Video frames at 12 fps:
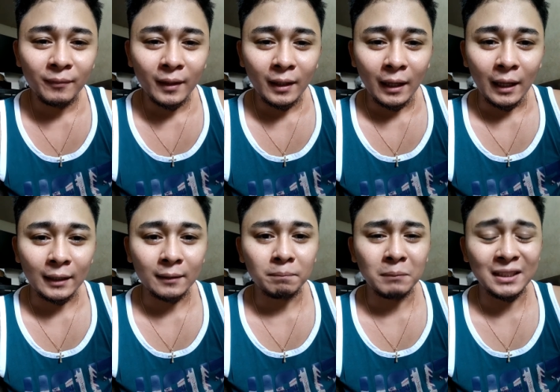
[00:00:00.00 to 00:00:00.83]
at
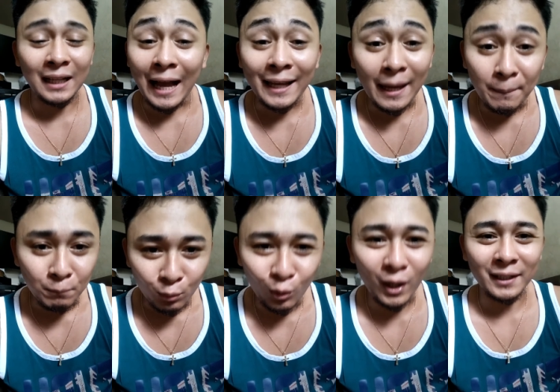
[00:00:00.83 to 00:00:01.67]
masagana ang
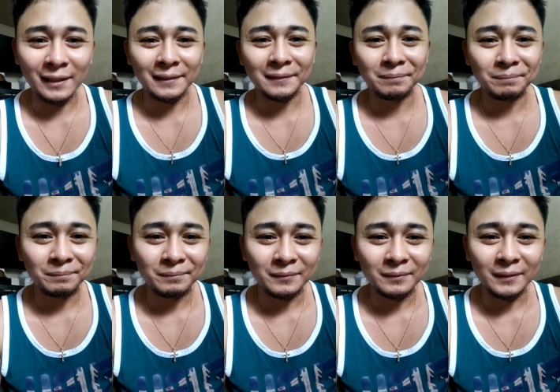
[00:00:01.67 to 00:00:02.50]
buhay.
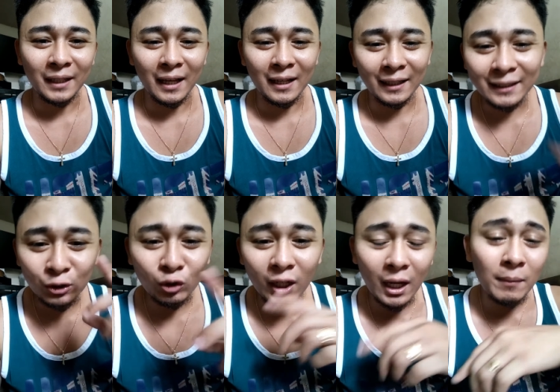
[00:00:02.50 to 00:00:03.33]
Kaya hanggang dito na
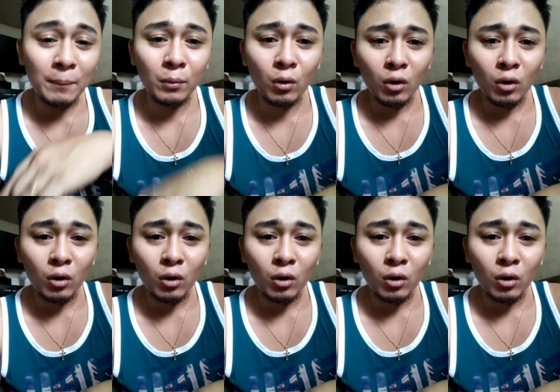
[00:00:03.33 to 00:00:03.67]
naman po.